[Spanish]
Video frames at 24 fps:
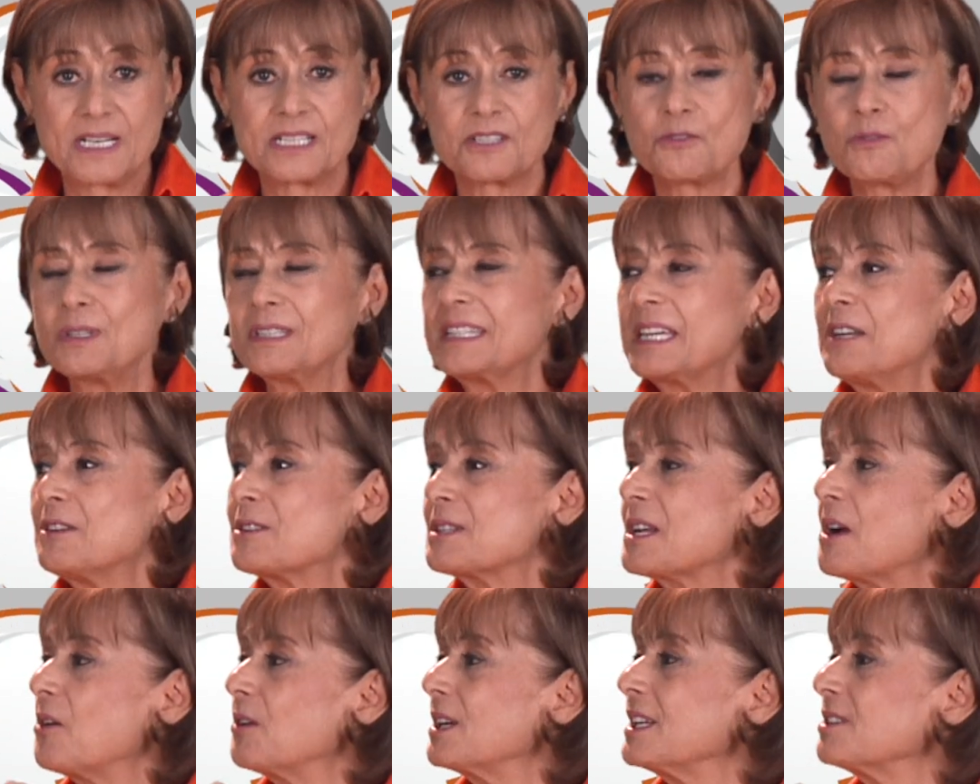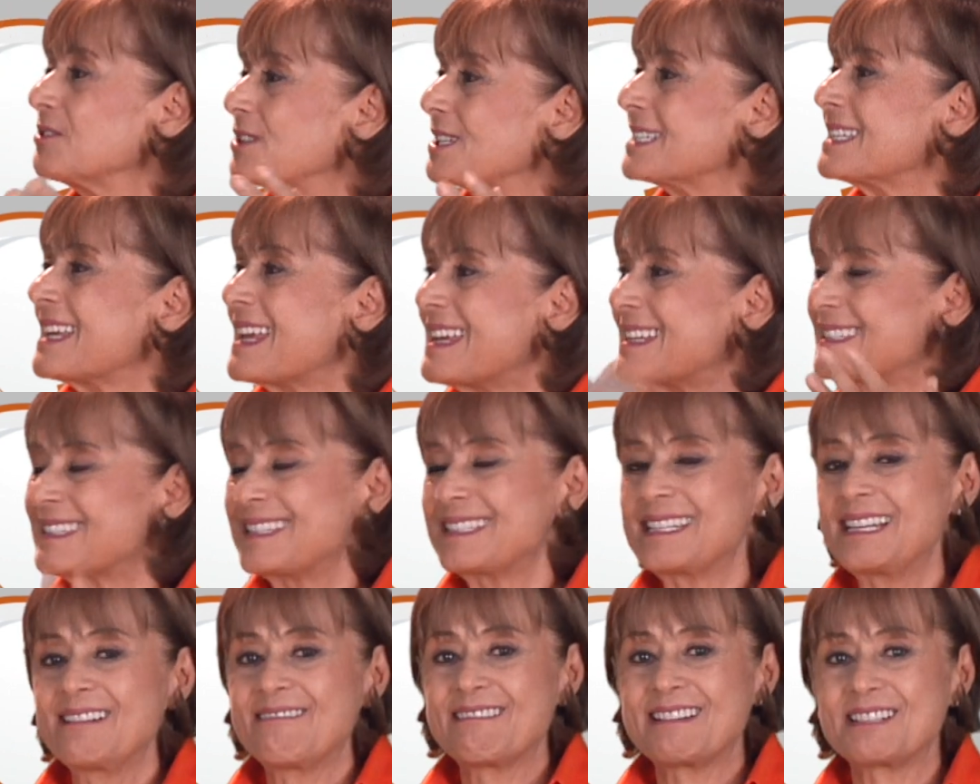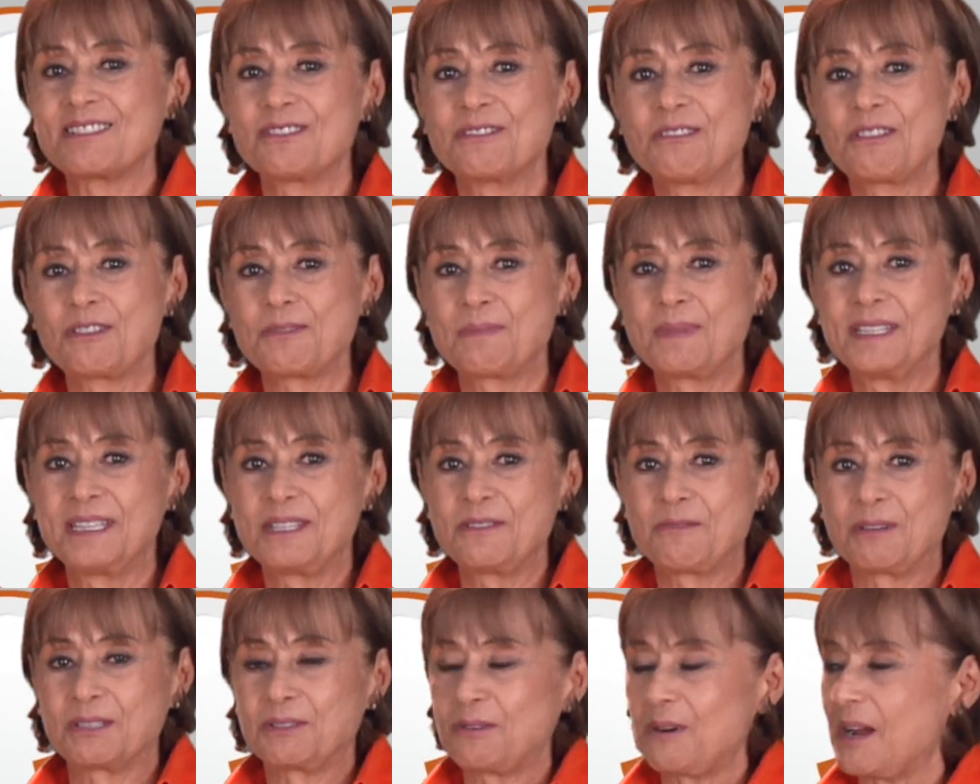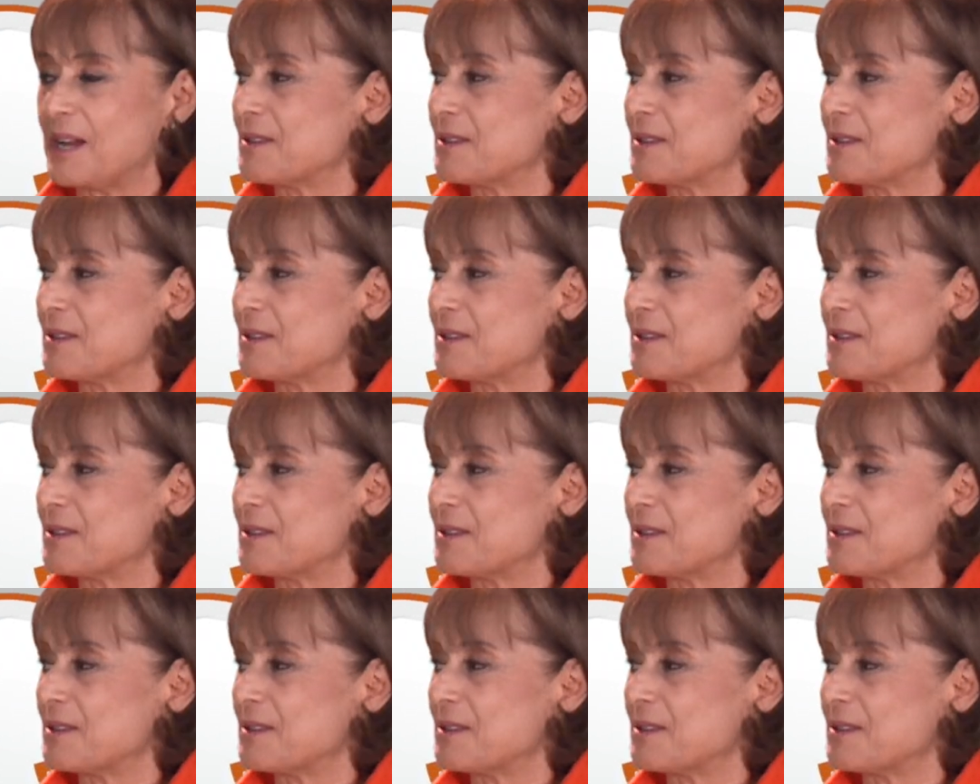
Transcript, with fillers: Cuéntanos ahora entonces esta celebración de los 24